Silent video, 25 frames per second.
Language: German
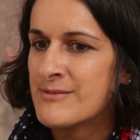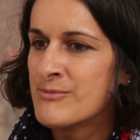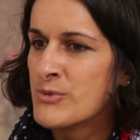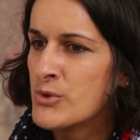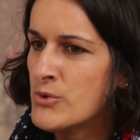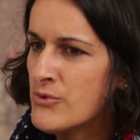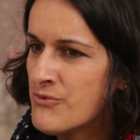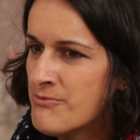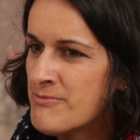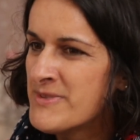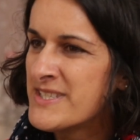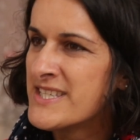ähm,
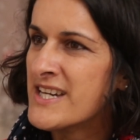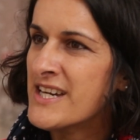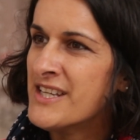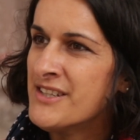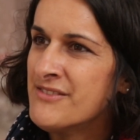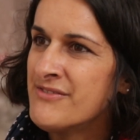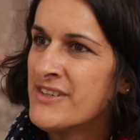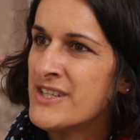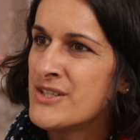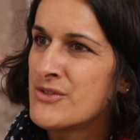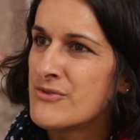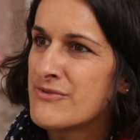ruf mich
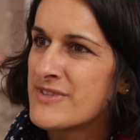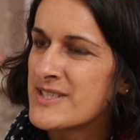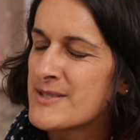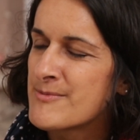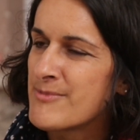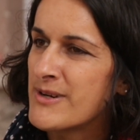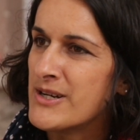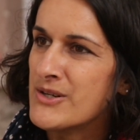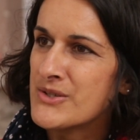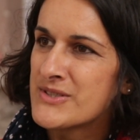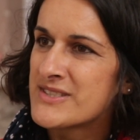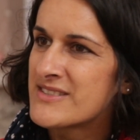an, wenn du was
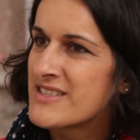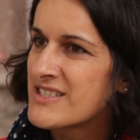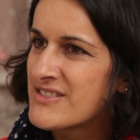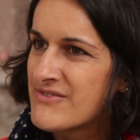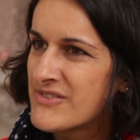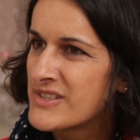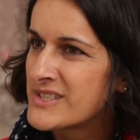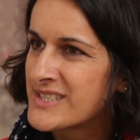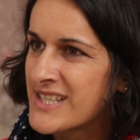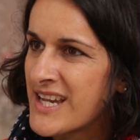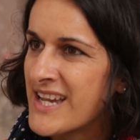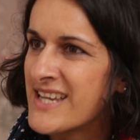brauchst, das
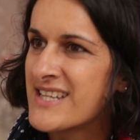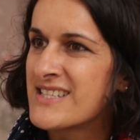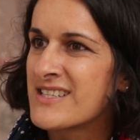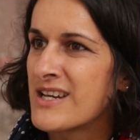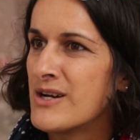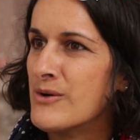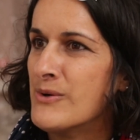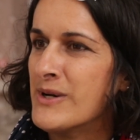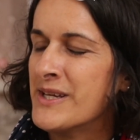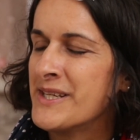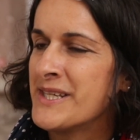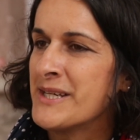wird kein
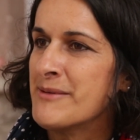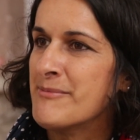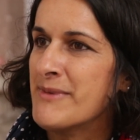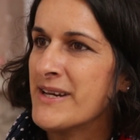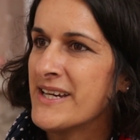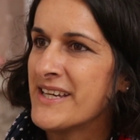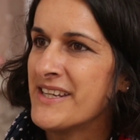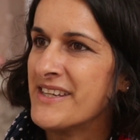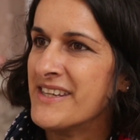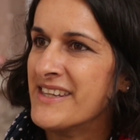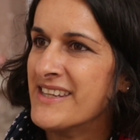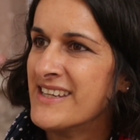Trauernder
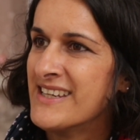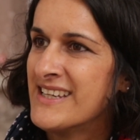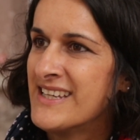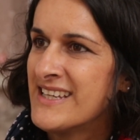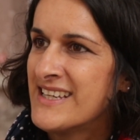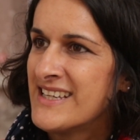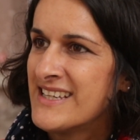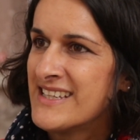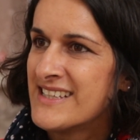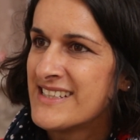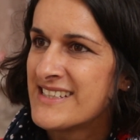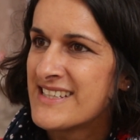machen.
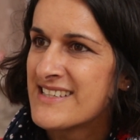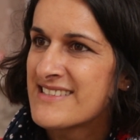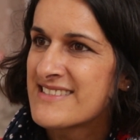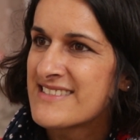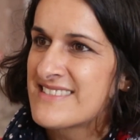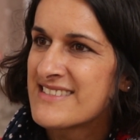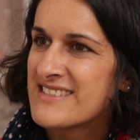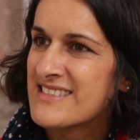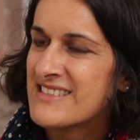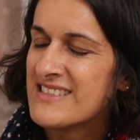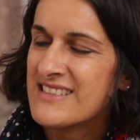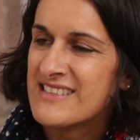
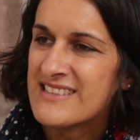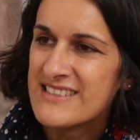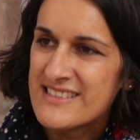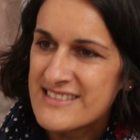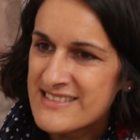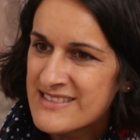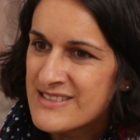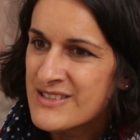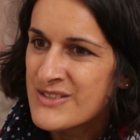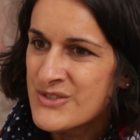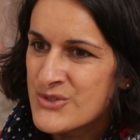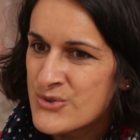Das äh,
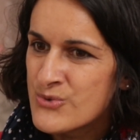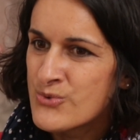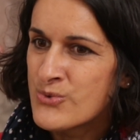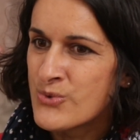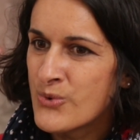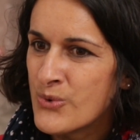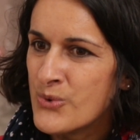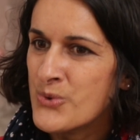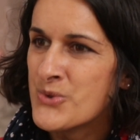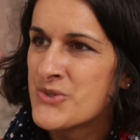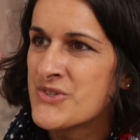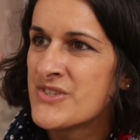ist eine zu
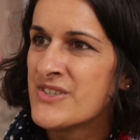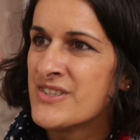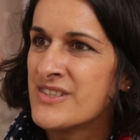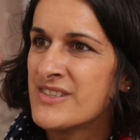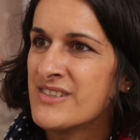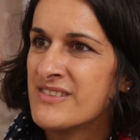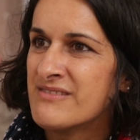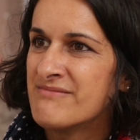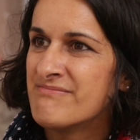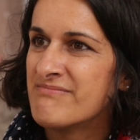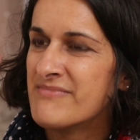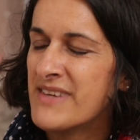
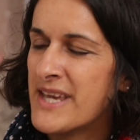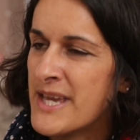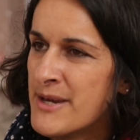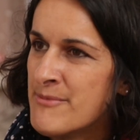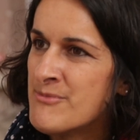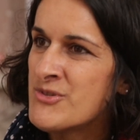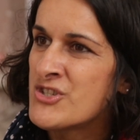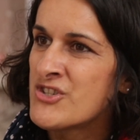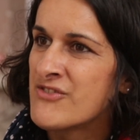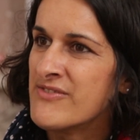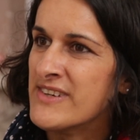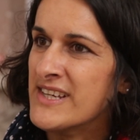große
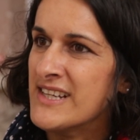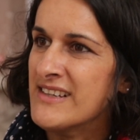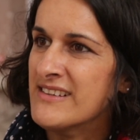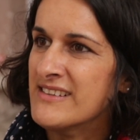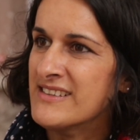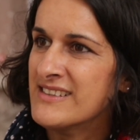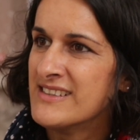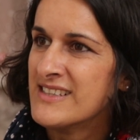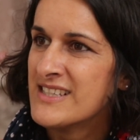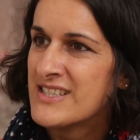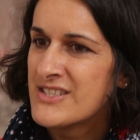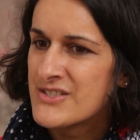
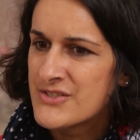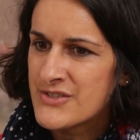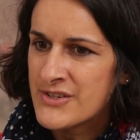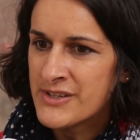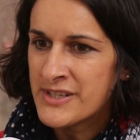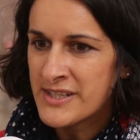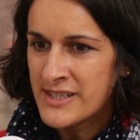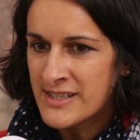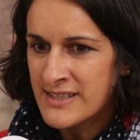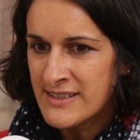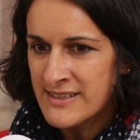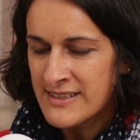Hemmschwelle,
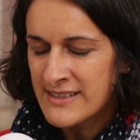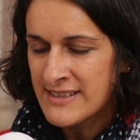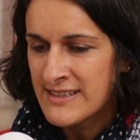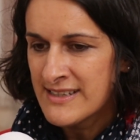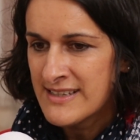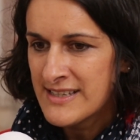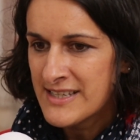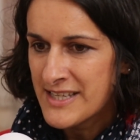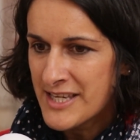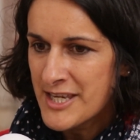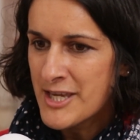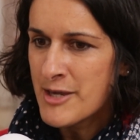sondern
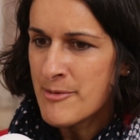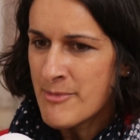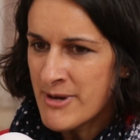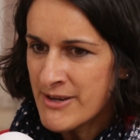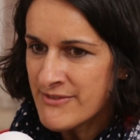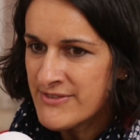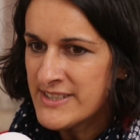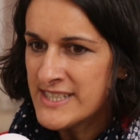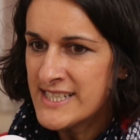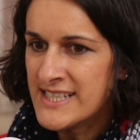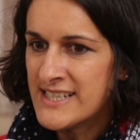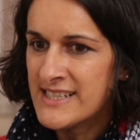
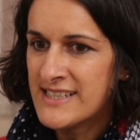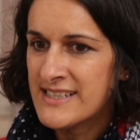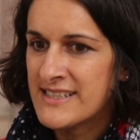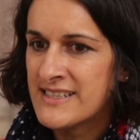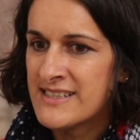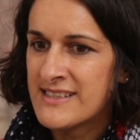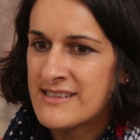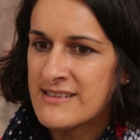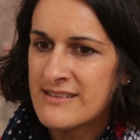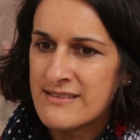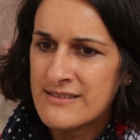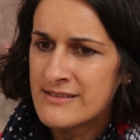immer wieder,
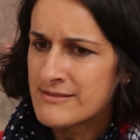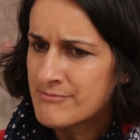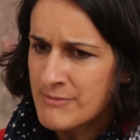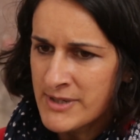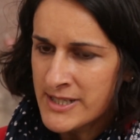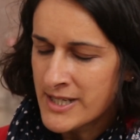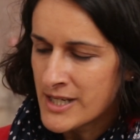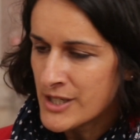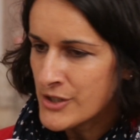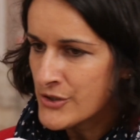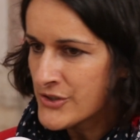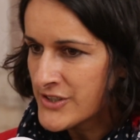ein, äh, man
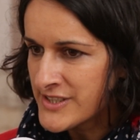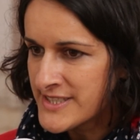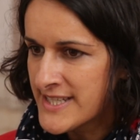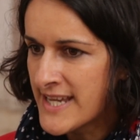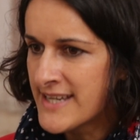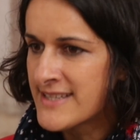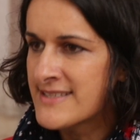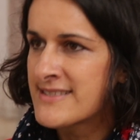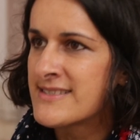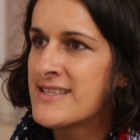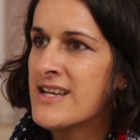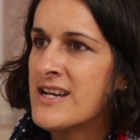kann auch eine
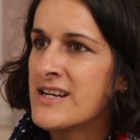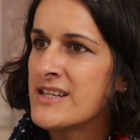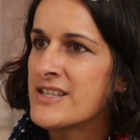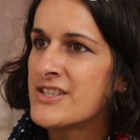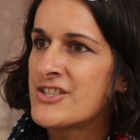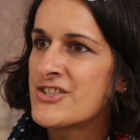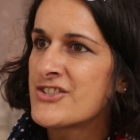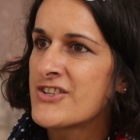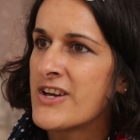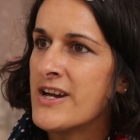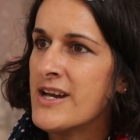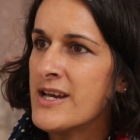
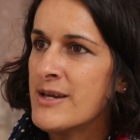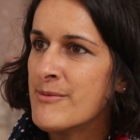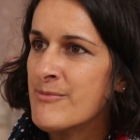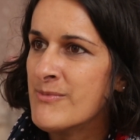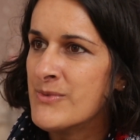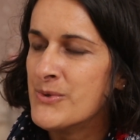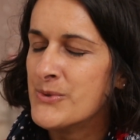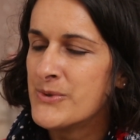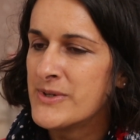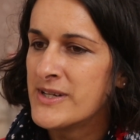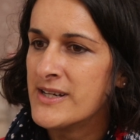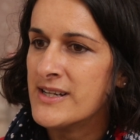Textnachricht schreiben
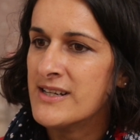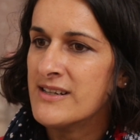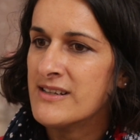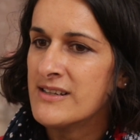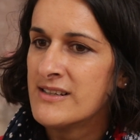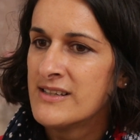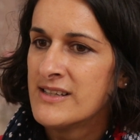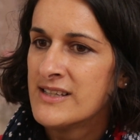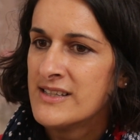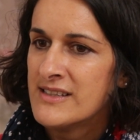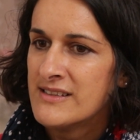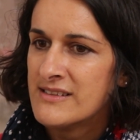oder
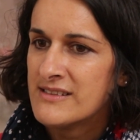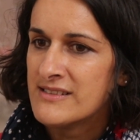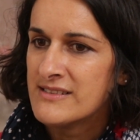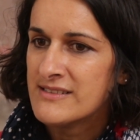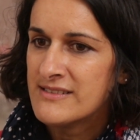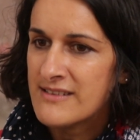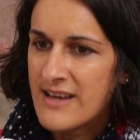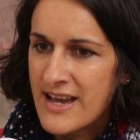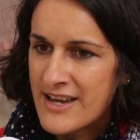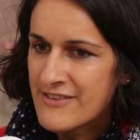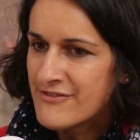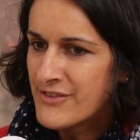
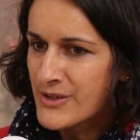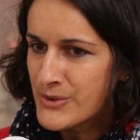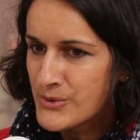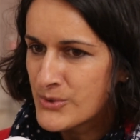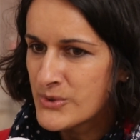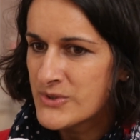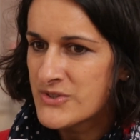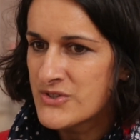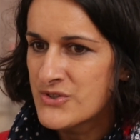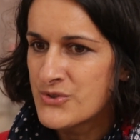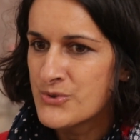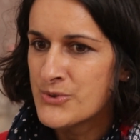äh, einfach
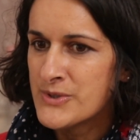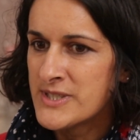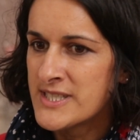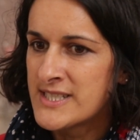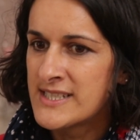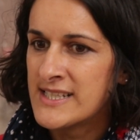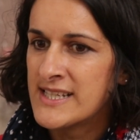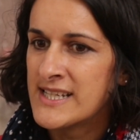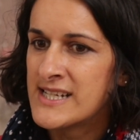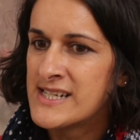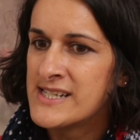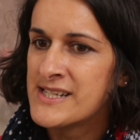kurz
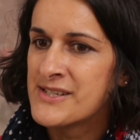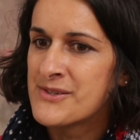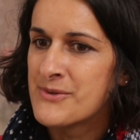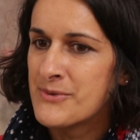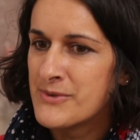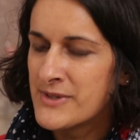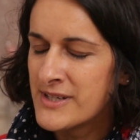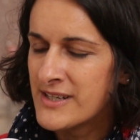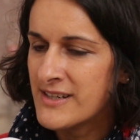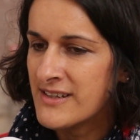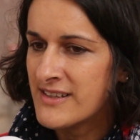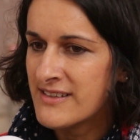durchklingeln
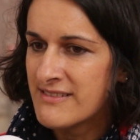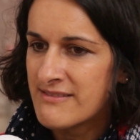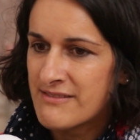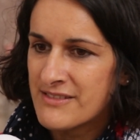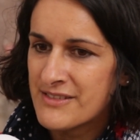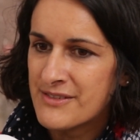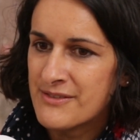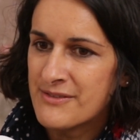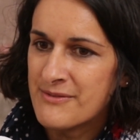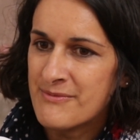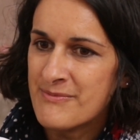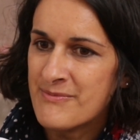oder
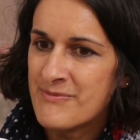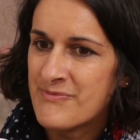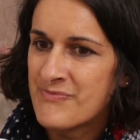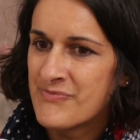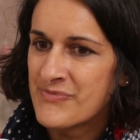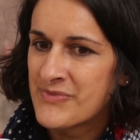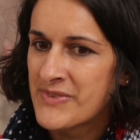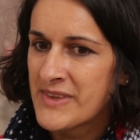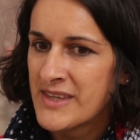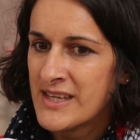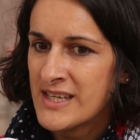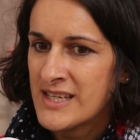
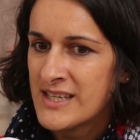ähm,